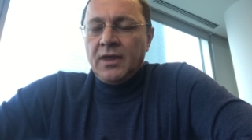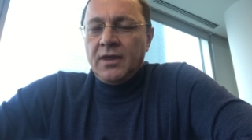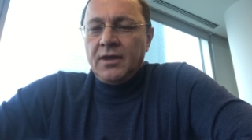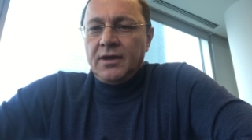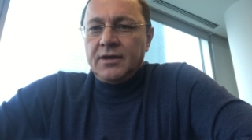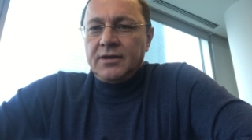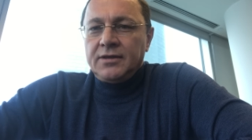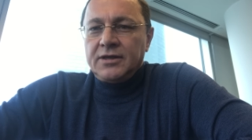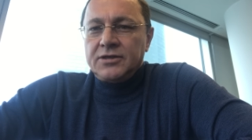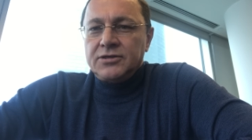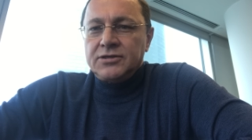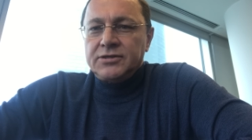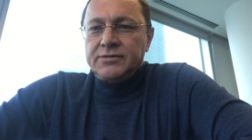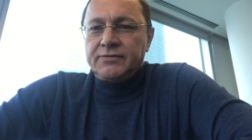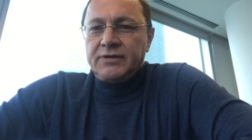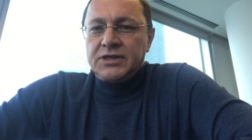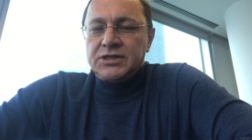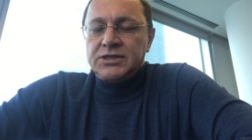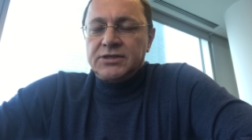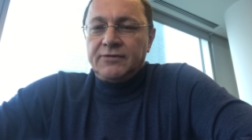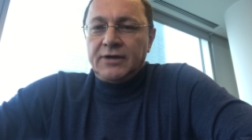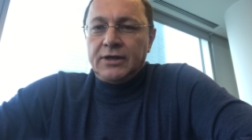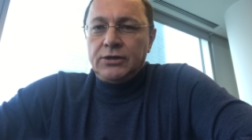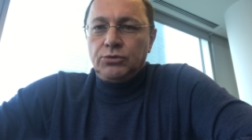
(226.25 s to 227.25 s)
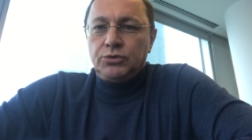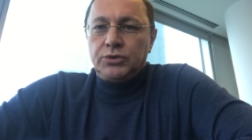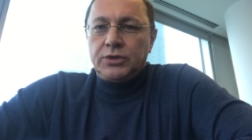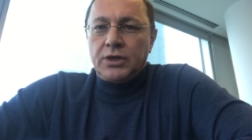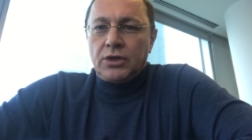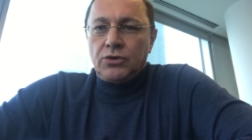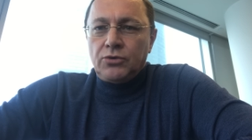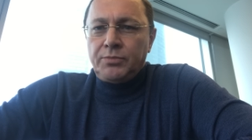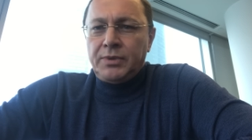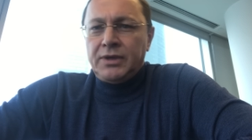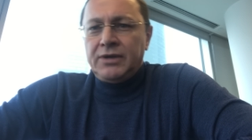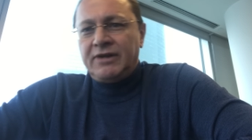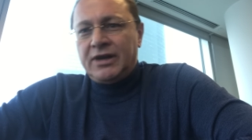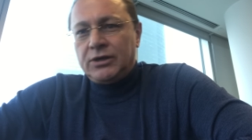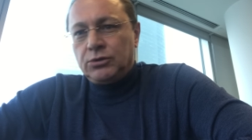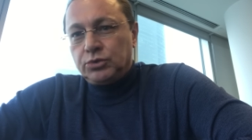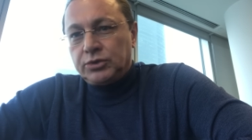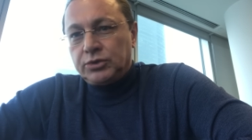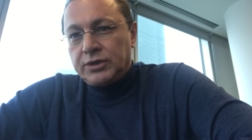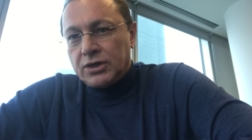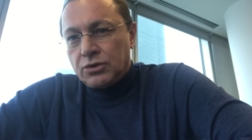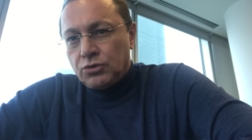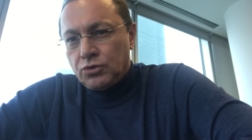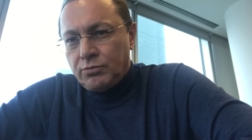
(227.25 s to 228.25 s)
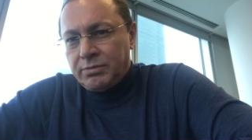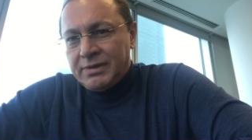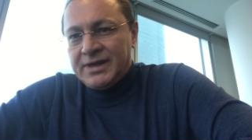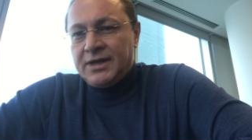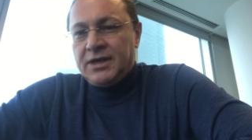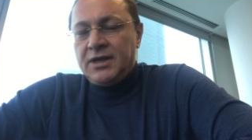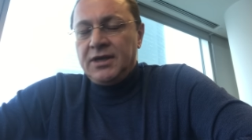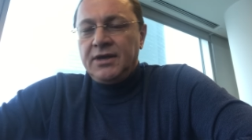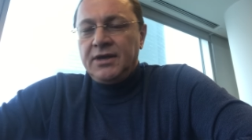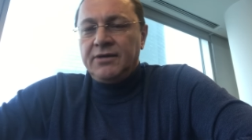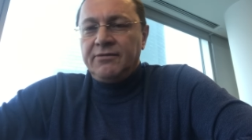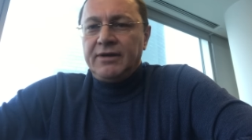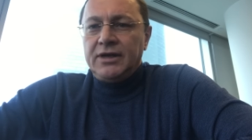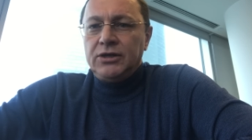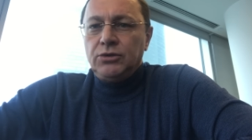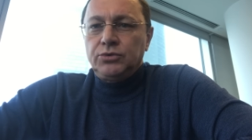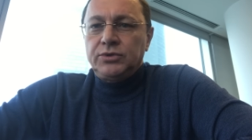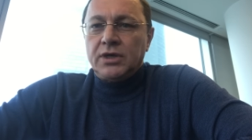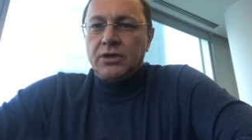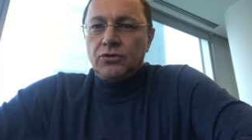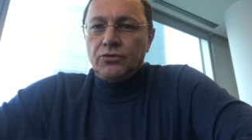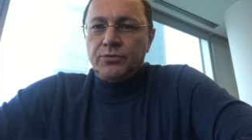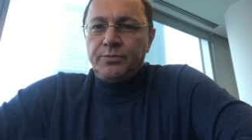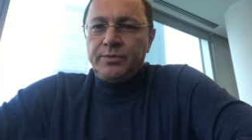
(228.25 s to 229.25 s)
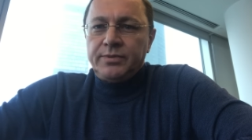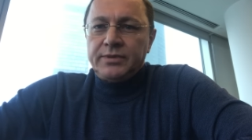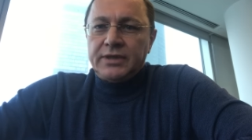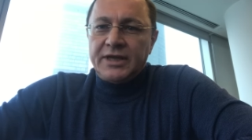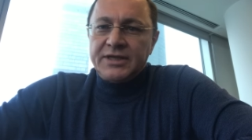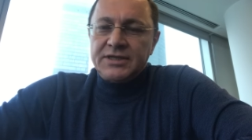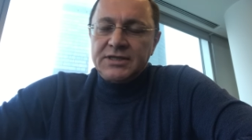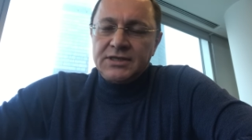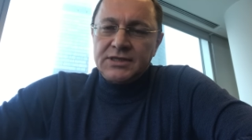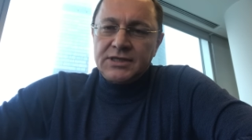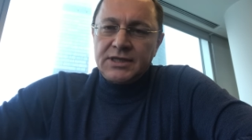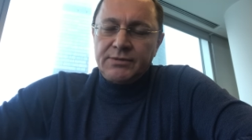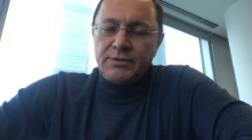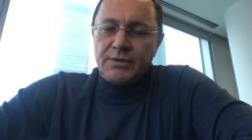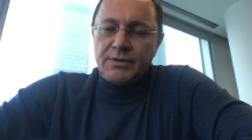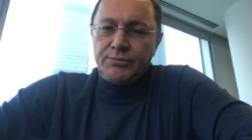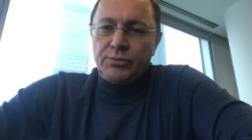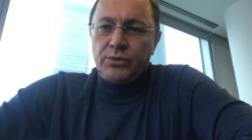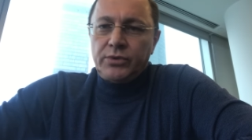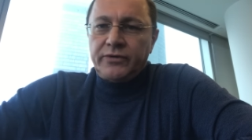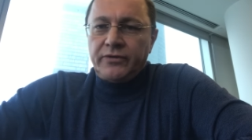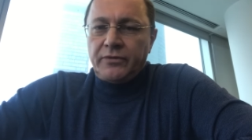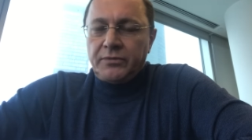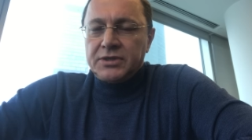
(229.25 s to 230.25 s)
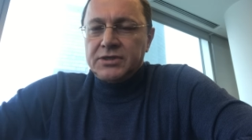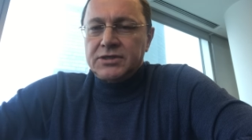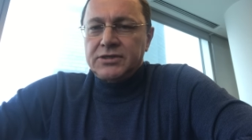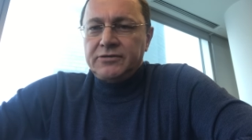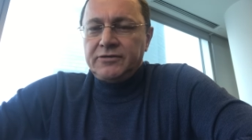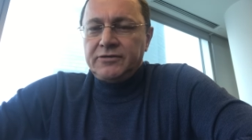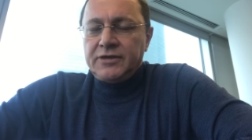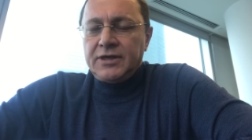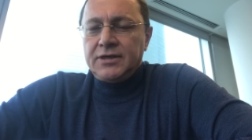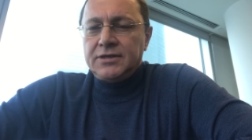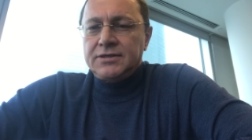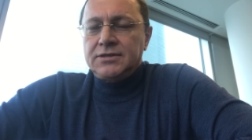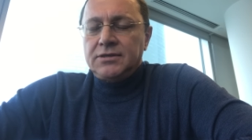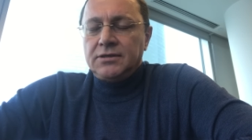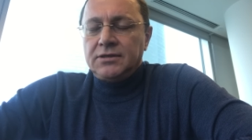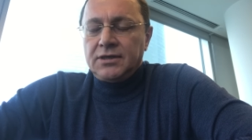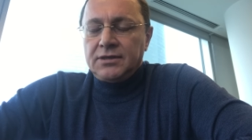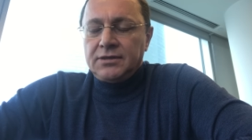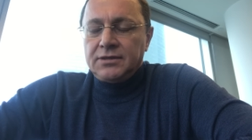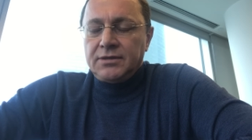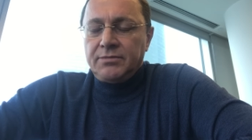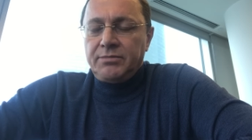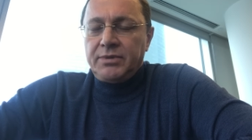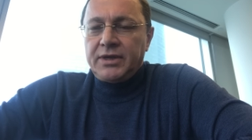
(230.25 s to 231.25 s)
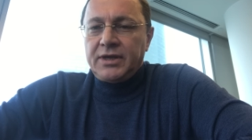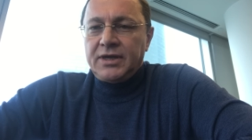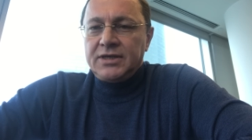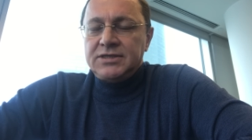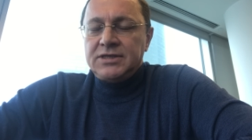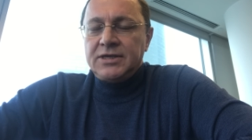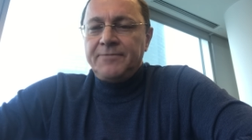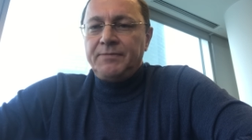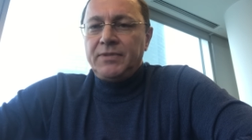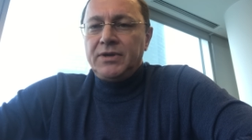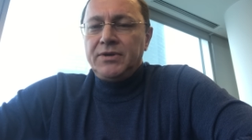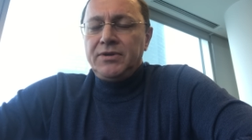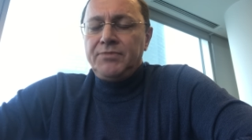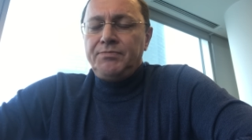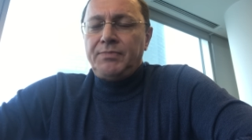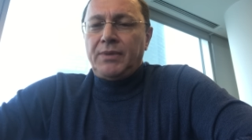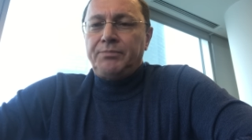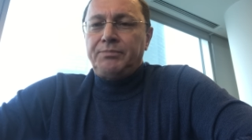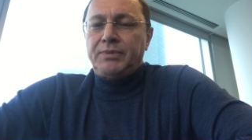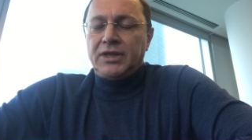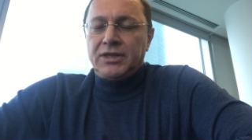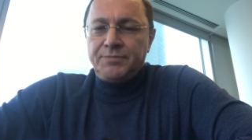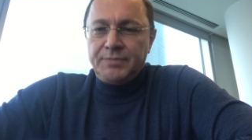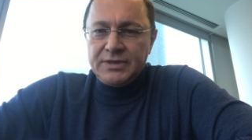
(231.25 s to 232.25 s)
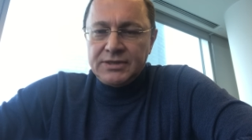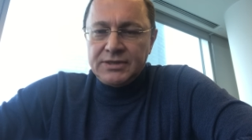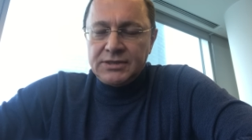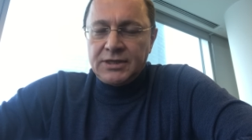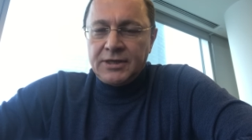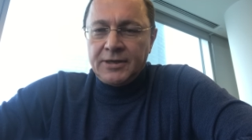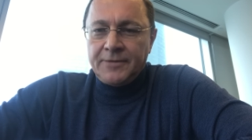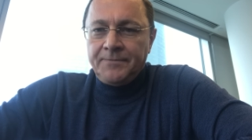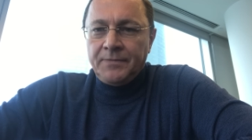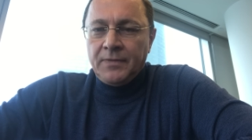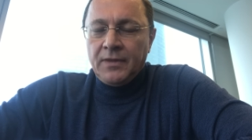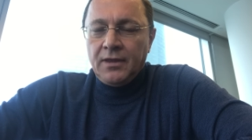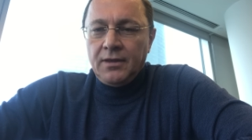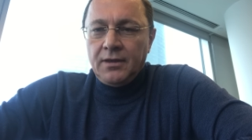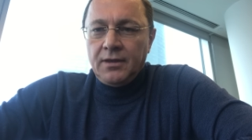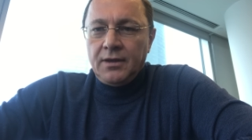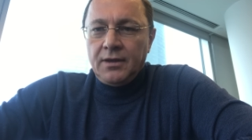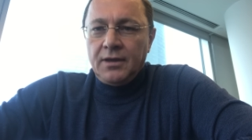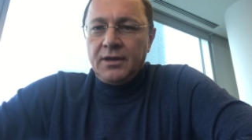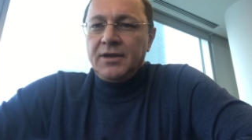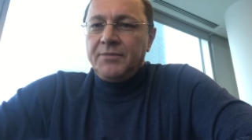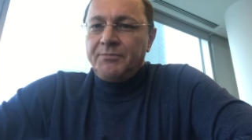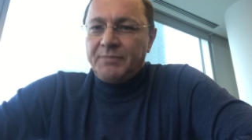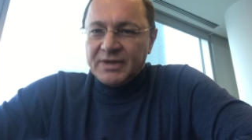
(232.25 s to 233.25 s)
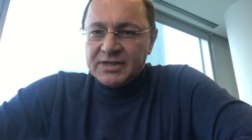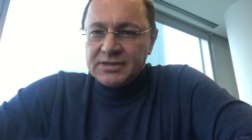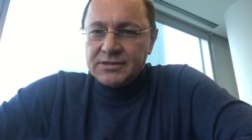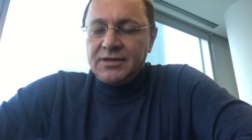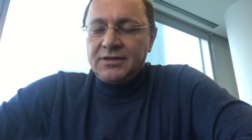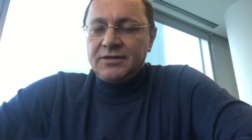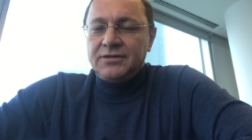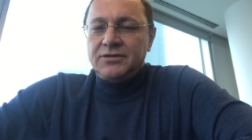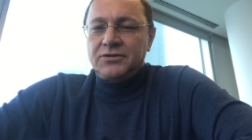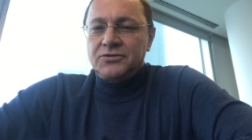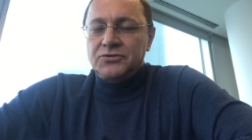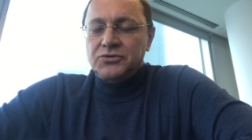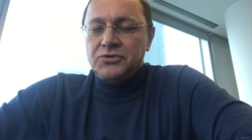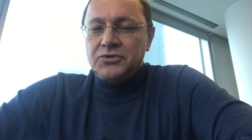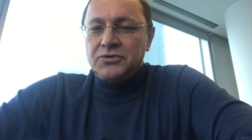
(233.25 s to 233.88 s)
называю называется валюта рубль, валюта рубль, валюта рубль латинскими буквами называется, набираете и по подписке, э, и по ссылке